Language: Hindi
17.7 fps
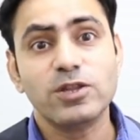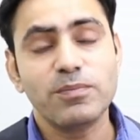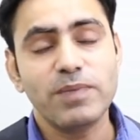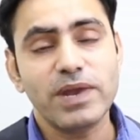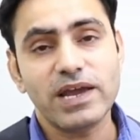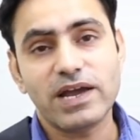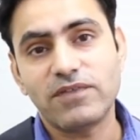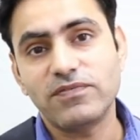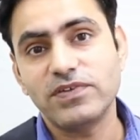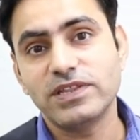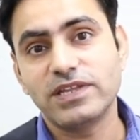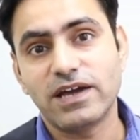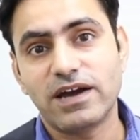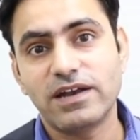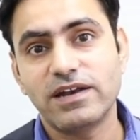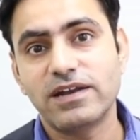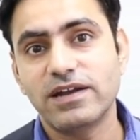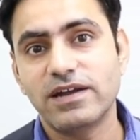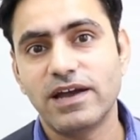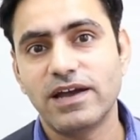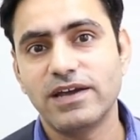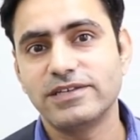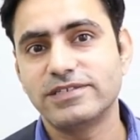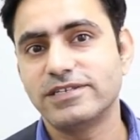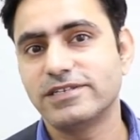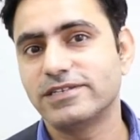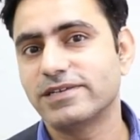तो मैंने काफ़ी ध्यान रखा
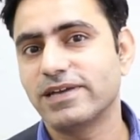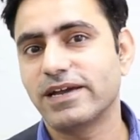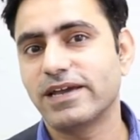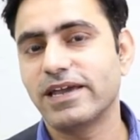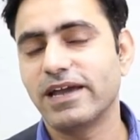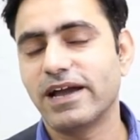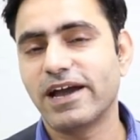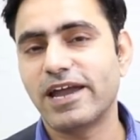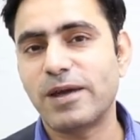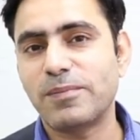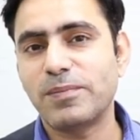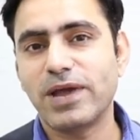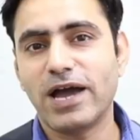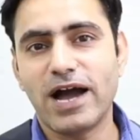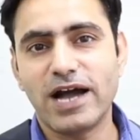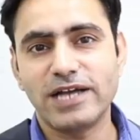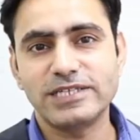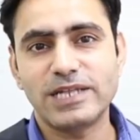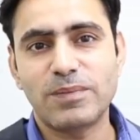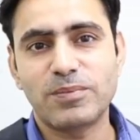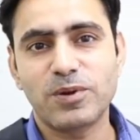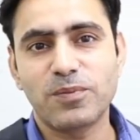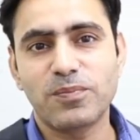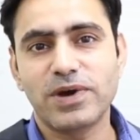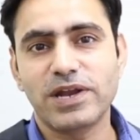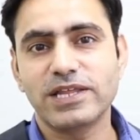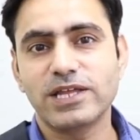है इस चीज़ का कि अगर आपने आज
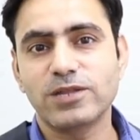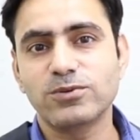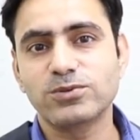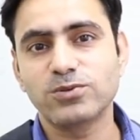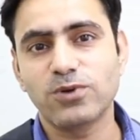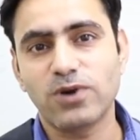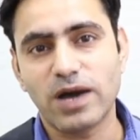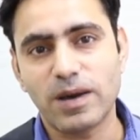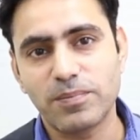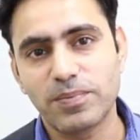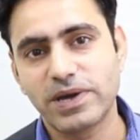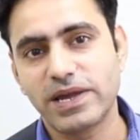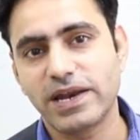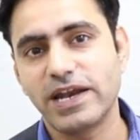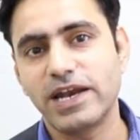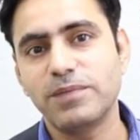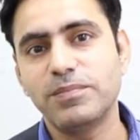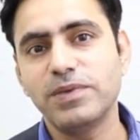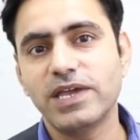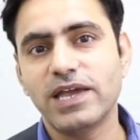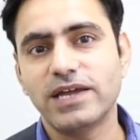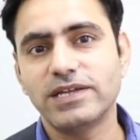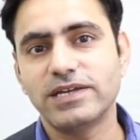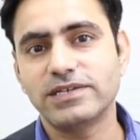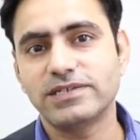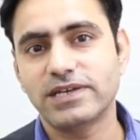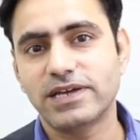लैपटॉप खरीदा तो उसको अपग्रेड भी किया
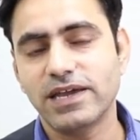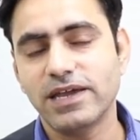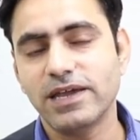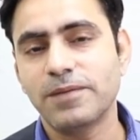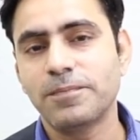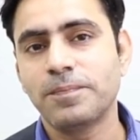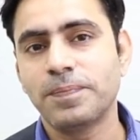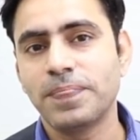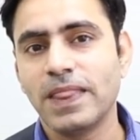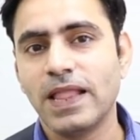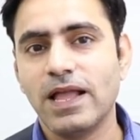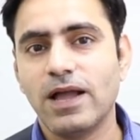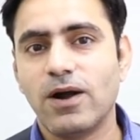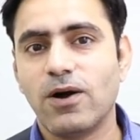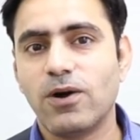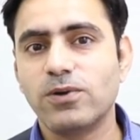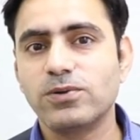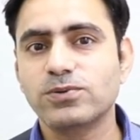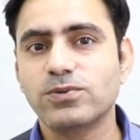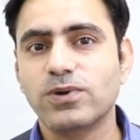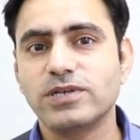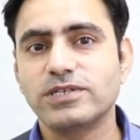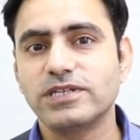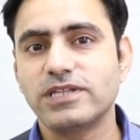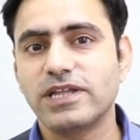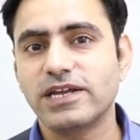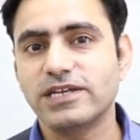जा सके और उसको
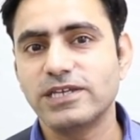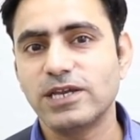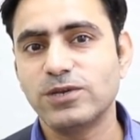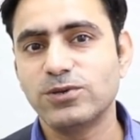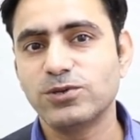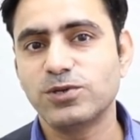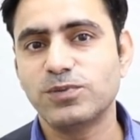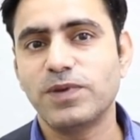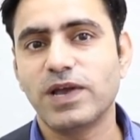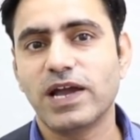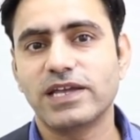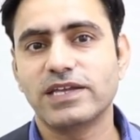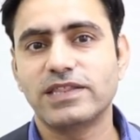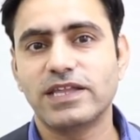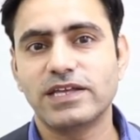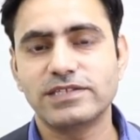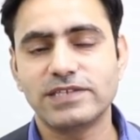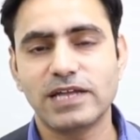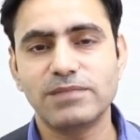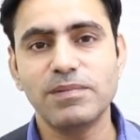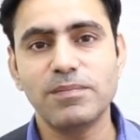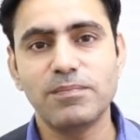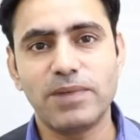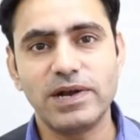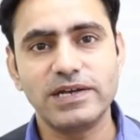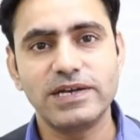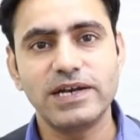अच्छे तरीके से यूज़ भी किया जा साथ में
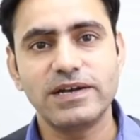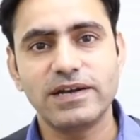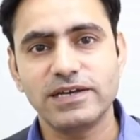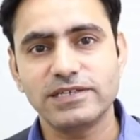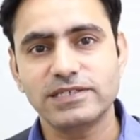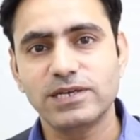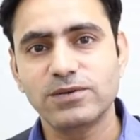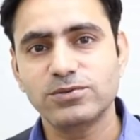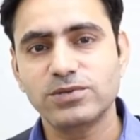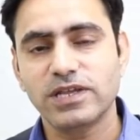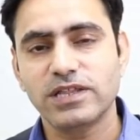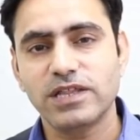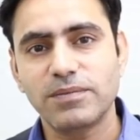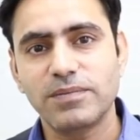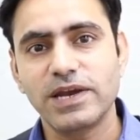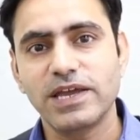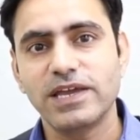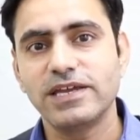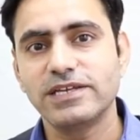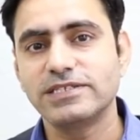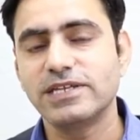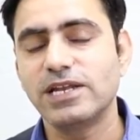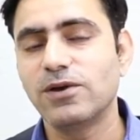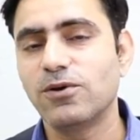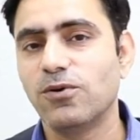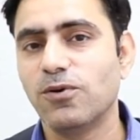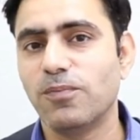मल्टी उसके अंदर बड़ी
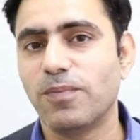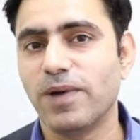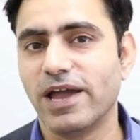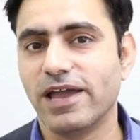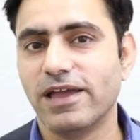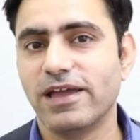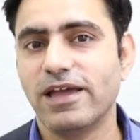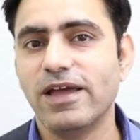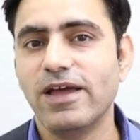ईजिली हो पाए